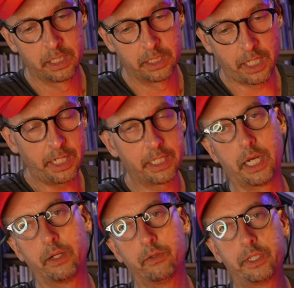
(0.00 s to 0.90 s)
誰
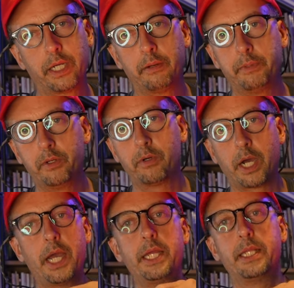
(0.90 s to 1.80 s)
かあの手紙を
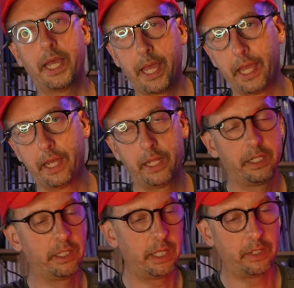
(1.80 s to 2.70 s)
書いて
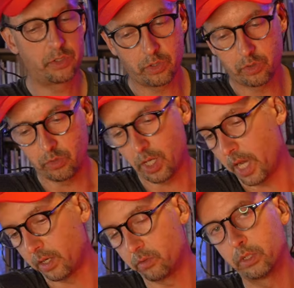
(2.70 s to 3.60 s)
でちょっと
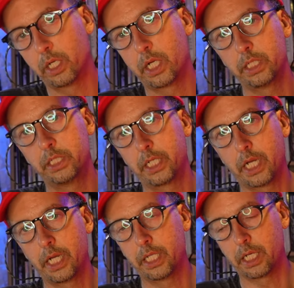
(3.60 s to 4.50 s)
はいこんな感じで
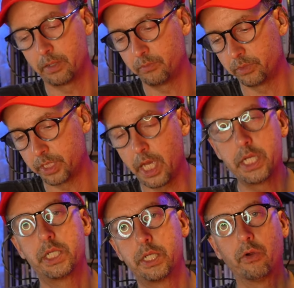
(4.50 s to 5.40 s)
書いたからもう
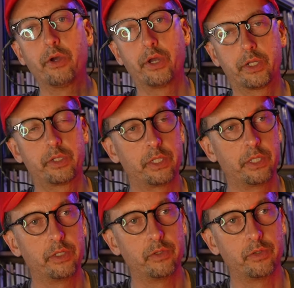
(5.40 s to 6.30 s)
サインしろやっ
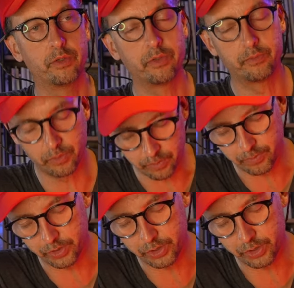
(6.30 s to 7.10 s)
ていうもうもう